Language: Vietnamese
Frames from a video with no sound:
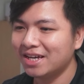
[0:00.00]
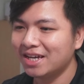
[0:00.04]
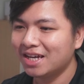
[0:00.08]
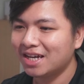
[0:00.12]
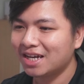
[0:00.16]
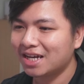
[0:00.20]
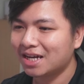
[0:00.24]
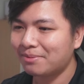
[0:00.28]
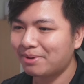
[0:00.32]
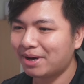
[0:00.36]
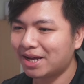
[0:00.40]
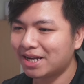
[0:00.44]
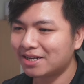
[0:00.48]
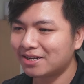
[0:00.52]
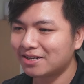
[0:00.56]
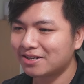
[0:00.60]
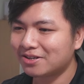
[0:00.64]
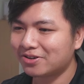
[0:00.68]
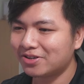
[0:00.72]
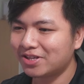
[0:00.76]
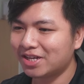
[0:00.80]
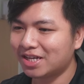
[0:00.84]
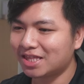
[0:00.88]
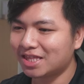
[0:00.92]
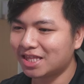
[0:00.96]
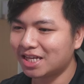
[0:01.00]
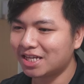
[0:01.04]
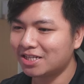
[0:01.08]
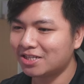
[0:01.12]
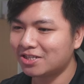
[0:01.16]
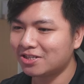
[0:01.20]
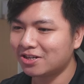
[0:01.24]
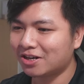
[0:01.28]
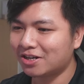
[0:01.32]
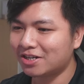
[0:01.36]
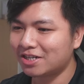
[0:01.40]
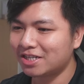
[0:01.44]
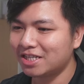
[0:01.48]
các bạn có thể tích
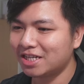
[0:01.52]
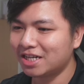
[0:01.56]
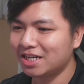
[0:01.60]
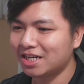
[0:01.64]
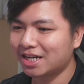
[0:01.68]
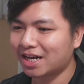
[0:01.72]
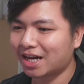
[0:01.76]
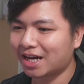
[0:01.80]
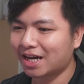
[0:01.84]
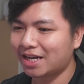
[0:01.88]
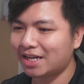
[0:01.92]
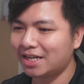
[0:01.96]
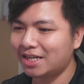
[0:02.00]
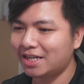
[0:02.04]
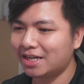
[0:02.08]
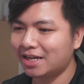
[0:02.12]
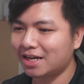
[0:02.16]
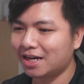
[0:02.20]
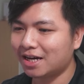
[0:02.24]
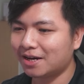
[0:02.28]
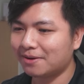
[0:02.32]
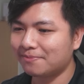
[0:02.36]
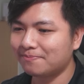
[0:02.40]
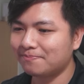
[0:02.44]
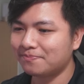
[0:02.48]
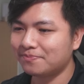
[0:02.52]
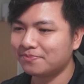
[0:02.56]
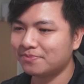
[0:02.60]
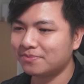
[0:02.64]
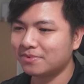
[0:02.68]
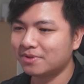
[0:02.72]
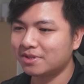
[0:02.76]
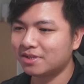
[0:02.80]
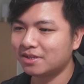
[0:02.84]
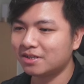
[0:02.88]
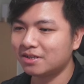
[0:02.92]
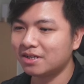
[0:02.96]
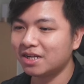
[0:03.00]
chọn những cái
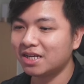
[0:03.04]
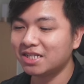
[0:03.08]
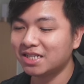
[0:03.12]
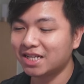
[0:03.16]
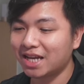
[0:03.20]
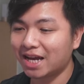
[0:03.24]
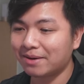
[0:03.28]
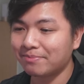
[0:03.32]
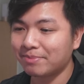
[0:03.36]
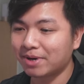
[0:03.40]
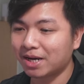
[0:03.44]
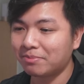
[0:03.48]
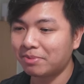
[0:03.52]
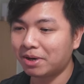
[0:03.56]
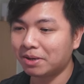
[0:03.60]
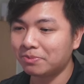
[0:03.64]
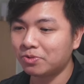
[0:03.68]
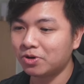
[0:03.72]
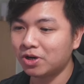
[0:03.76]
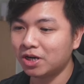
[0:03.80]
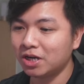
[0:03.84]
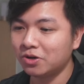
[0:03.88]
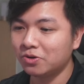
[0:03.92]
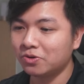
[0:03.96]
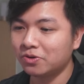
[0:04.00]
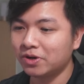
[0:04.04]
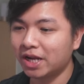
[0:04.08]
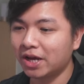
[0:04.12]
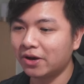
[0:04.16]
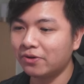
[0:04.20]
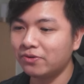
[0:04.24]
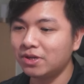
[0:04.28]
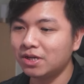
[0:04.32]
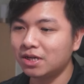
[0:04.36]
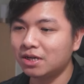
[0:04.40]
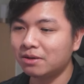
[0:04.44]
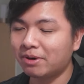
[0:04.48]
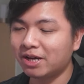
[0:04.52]
um, định dạng mà các bạn muốn lưu nếu
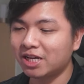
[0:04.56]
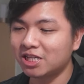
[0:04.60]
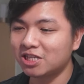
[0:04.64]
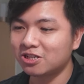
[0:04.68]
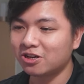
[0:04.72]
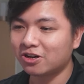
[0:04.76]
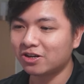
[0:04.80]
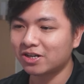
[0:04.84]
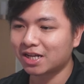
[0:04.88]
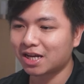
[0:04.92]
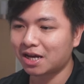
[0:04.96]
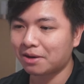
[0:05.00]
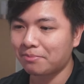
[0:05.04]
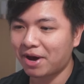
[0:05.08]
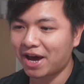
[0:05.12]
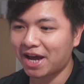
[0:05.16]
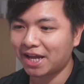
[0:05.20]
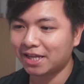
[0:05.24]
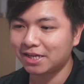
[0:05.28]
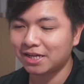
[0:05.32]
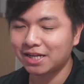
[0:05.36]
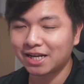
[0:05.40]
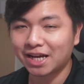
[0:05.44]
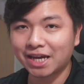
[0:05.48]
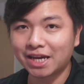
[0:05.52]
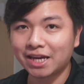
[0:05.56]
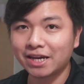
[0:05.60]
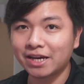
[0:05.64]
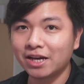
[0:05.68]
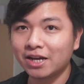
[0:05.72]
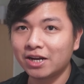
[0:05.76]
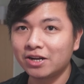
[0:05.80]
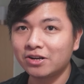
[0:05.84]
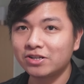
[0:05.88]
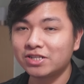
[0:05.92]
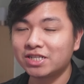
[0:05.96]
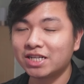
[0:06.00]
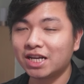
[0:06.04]
như các bạn chọn cả ba như thế này
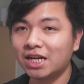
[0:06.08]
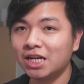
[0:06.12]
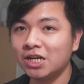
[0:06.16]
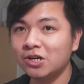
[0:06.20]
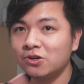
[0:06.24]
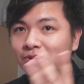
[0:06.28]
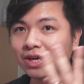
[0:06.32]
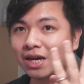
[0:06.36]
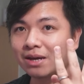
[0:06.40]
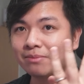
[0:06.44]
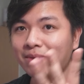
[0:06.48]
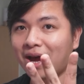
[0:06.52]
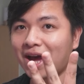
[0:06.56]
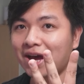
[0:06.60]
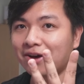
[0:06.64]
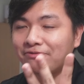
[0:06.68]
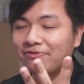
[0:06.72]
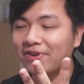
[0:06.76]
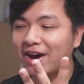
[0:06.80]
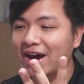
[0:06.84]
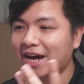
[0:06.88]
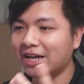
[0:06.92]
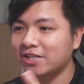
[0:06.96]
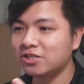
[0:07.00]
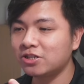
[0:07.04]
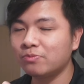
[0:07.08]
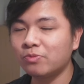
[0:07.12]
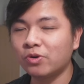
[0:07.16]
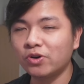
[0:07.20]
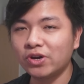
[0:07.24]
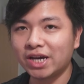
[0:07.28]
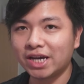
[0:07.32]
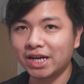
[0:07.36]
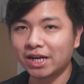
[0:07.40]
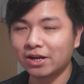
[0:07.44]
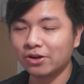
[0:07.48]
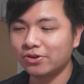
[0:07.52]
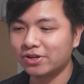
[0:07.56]
nó sẽ lưu thành 3 file cho mỗi
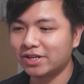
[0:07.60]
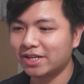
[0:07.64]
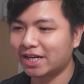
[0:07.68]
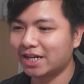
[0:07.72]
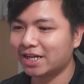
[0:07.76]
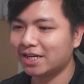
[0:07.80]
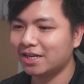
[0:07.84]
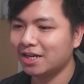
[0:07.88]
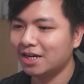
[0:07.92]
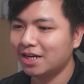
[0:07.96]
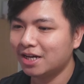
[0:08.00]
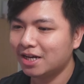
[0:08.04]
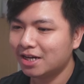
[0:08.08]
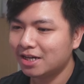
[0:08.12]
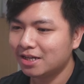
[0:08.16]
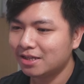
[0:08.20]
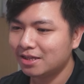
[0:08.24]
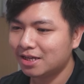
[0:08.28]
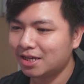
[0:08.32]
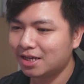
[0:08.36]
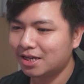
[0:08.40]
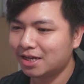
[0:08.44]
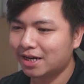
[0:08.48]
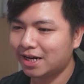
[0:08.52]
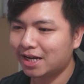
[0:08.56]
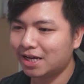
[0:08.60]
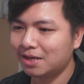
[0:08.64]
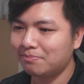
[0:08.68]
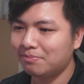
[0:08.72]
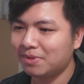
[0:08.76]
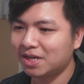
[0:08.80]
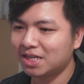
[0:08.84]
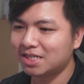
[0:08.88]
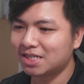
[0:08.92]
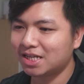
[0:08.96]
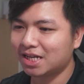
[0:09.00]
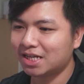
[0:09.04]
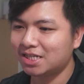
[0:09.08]
hình luôn nha thì ở đây
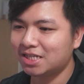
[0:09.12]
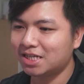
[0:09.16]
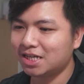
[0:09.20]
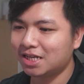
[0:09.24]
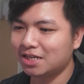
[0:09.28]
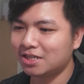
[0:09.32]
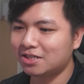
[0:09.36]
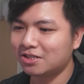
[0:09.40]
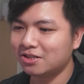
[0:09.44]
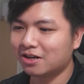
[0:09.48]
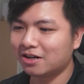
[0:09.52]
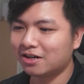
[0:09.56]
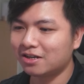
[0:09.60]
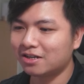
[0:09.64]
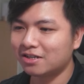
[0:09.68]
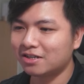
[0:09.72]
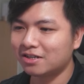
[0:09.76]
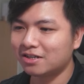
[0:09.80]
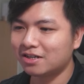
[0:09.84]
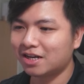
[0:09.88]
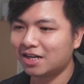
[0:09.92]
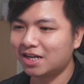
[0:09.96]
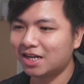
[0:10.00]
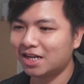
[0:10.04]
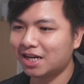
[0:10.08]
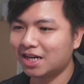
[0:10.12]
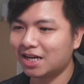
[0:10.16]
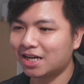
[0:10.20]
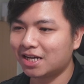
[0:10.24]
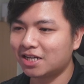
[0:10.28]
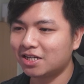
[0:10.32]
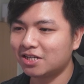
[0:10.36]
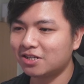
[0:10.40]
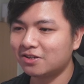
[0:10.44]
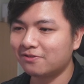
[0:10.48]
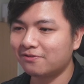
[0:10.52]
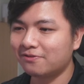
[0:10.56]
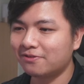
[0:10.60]
mình sẽ chỉ chọn đó
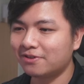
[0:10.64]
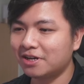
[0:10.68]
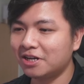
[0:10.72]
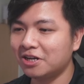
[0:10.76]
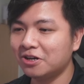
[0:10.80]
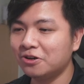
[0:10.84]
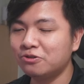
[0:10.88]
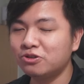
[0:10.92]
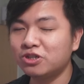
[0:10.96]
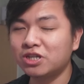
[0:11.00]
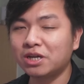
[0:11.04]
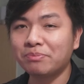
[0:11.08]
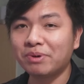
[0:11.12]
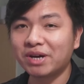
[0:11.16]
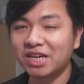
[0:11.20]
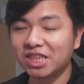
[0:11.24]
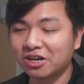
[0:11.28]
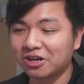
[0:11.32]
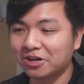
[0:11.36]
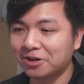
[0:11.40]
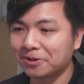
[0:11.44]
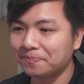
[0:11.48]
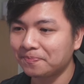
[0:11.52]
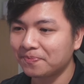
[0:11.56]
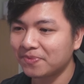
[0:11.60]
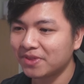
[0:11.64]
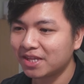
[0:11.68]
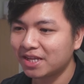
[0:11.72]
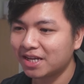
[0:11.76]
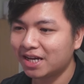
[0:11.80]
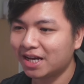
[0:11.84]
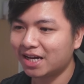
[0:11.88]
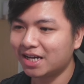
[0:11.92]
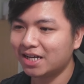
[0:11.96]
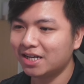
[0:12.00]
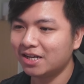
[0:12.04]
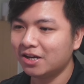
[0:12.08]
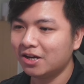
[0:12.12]
là lưu JPEG thôi
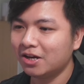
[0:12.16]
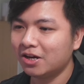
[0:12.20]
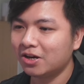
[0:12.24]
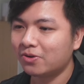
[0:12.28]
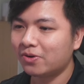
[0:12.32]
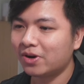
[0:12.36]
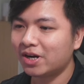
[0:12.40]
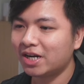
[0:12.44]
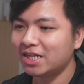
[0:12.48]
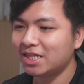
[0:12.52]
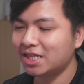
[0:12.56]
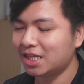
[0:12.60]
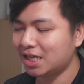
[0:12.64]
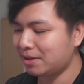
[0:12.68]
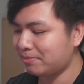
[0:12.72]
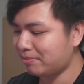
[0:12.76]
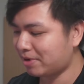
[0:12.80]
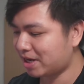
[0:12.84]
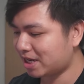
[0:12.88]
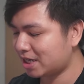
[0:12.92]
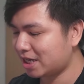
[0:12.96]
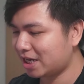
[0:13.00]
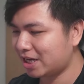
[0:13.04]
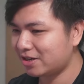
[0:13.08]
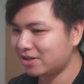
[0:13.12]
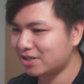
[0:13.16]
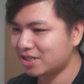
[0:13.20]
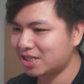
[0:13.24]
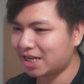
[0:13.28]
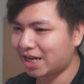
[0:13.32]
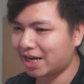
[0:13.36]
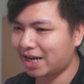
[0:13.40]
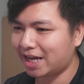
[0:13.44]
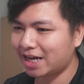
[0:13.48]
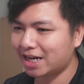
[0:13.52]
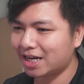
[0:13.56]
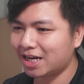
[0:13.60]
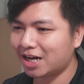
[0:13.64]
ha quality mặc định nó sẽ
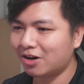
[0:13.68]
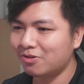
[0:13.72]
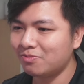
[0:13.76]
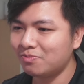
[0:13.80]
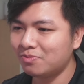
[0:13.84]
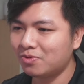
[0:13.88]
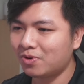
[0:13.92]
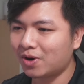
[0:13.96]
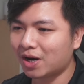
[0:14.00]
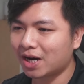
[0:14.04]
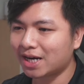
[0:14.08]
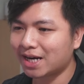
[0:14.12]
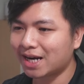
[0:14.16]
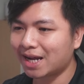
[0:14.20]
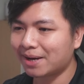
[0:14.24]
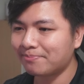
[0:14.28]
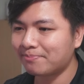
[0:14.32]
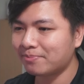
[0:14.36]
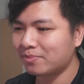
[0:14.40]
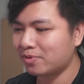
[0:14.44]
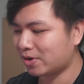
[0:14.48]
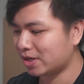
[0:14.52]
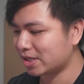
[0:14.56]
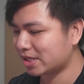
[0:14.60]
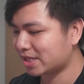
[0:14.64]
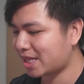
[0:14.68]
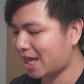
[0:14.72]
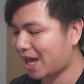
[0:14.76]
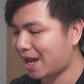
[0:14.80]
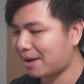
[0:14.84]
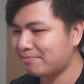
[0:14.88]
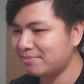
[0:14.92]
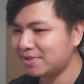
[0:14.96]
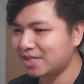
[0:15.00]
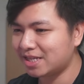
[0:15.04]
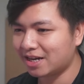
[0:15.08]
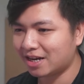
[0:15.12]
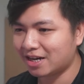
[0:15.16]
để không hoặc 5 hoặc
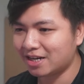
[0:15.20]
8 gì đó